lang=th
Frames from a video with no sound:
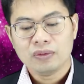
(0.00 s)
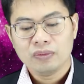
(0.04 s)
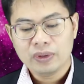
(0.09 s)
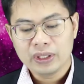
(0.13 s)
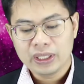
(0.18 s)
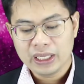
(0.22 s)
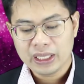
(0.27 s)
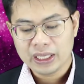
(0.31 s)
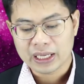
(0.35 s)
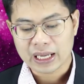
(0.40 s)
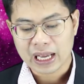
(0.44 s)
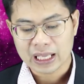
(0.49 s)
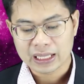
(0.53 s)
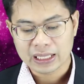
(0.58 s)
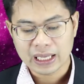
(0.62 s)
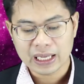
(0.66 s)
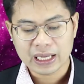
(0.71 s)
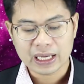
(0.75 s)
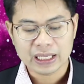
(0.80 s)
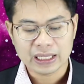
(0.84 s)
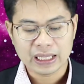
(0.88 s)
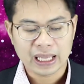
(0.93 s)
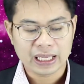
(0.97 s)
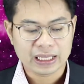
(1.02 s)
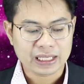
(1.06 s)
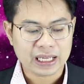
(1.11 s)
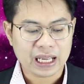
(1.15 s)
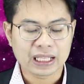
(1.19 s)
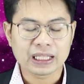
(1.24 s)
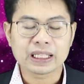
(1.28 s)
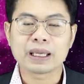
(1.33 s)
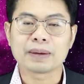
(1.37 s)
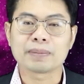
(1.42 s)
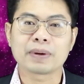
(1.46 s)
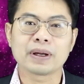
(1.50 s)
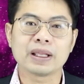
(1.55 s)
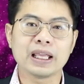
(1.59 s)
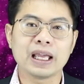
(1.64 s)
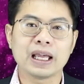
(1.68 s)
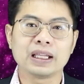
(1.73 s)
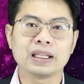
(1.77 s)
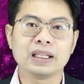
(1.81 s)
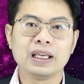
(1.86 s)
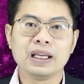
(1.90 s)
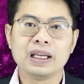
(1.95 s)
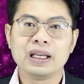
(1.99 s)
วิธีการให้คะแนนการเก็บคะแนน